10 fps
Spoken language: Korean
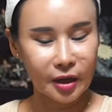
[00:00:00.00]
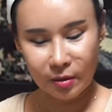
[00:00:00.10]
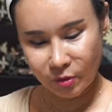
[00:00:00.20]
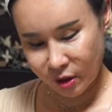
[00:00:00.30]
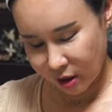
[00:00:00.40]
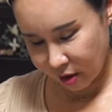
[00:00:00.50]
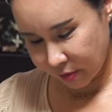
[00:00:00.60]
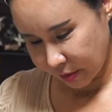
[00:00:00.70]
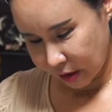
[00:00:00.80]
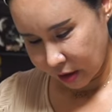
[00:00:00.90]
할머니
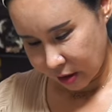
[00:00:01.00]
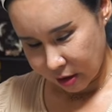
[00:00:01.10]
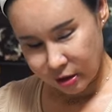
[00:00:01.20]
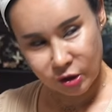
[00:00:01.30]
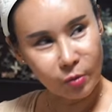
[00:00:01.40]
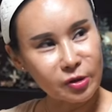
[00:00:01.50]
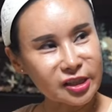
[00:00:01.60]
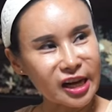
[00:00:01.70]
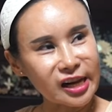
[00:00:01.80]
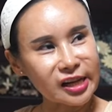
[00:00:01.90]
점을
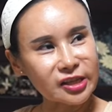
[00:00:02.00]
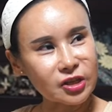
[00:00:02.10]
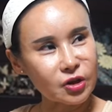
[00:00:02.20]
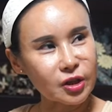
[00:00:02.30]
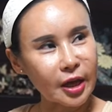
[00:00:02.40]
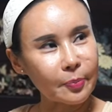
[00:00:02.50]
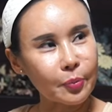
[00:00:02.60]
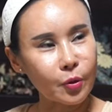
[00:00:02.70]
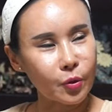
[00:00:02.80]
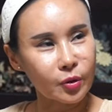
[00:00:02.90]
잘 찾아야
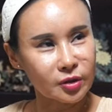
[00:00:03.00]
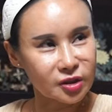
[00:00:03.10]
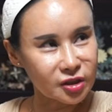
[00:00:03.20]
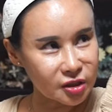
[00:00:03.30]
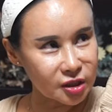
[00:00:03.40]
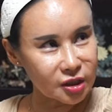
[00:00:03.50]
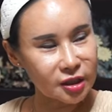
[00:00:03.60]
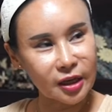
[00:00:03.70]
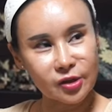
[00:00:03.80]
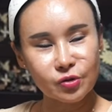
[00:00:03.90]
대표 승진이
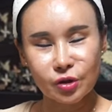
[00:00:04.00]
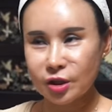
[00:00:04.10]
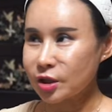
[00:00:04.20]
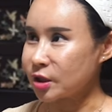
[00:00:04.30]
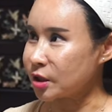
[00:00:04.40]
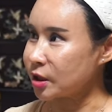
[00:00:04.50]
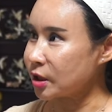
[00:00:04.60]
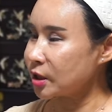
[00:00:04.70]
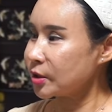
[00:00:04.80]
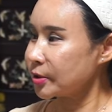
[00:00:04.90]
될 수 있는지
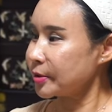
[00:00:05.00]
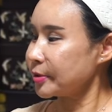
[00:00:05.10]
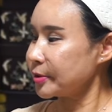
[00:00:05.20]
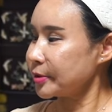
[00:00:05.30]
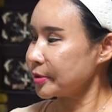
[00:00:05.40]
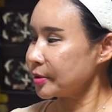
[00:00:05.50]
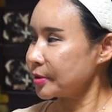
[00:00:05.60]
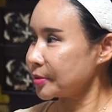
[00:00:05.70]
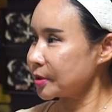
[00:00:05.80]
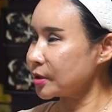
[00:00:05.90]

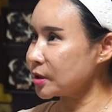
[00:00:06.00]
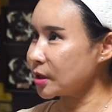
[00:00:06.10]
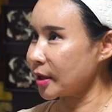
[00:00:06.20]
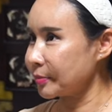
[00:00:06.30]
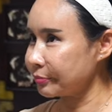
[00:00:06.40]
승진